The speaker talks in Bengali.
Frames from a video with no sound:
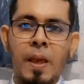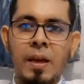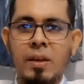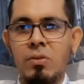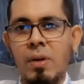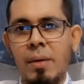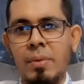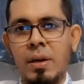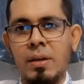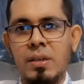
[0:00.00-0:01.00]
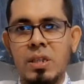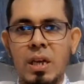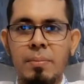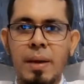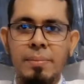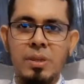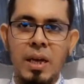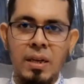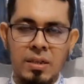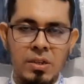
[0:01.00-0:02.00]
কিন্তু আমার সেই ব্যবসা
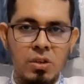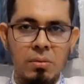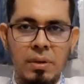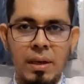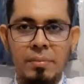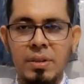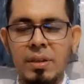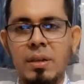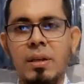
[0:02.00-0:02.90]
একটা সময় আমি